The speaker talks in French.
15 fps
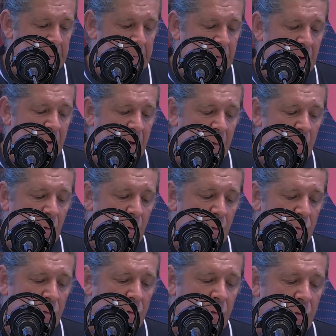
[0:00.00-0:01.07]
On a
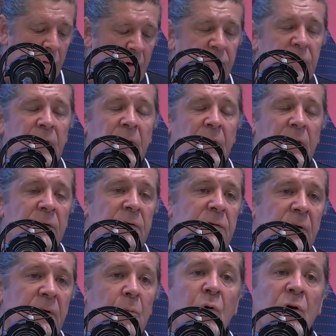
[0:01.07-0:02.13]
également une cafétéria qui
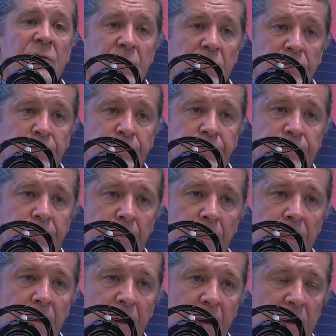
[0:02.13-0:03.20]
sert des boissons
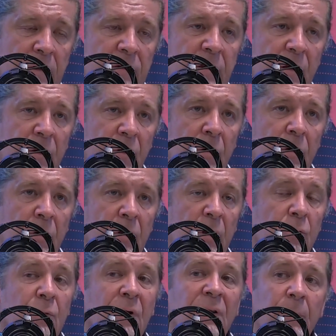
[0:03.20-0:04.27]
à l'extérieur. Là, on
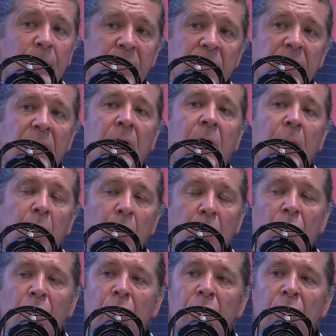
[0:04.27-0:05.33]
a dû adapter également
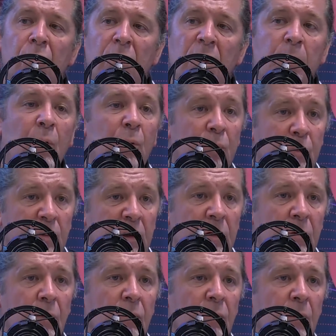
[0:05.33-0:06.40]
les produits
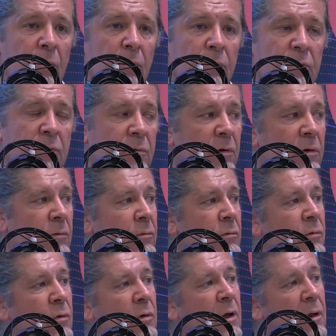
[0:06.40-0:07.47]
qu'on vend, puisqu'on
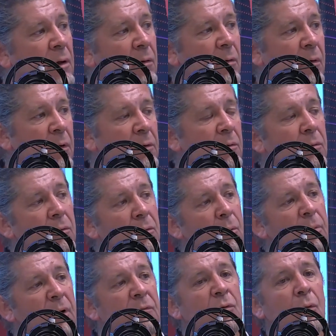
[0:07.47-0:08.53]
tenait euh, avec euh, le
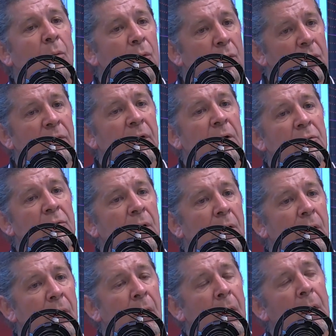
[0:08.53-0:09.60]
pavillon bleu qu'on verra tout à
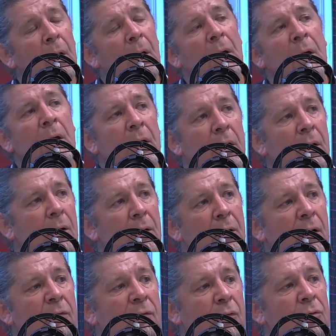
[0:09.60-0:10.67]
l'heure
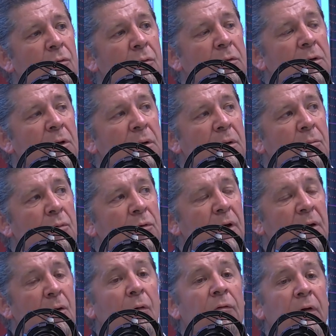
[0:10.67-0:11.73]
euh, à vendre que des
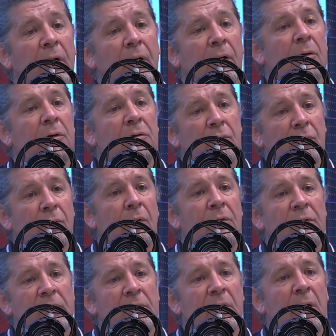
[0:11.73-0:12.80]
bouteilles en verre qui sont
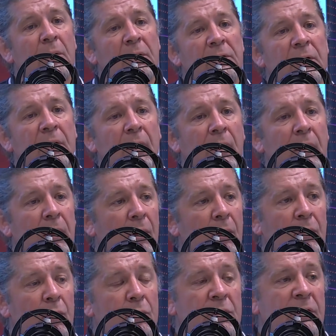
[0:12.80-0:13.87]
recyclables, etc. Là,
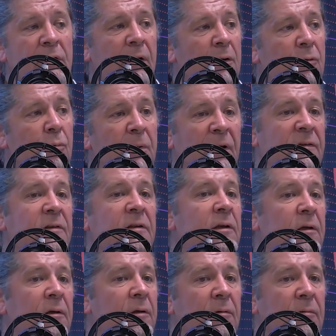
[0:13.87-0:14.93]
on est obligé de travailler avec du
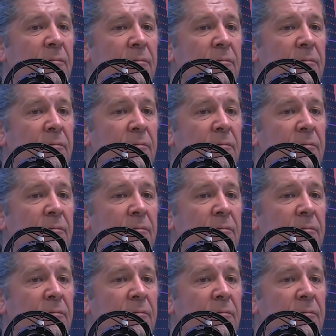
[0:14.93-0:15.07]
plastique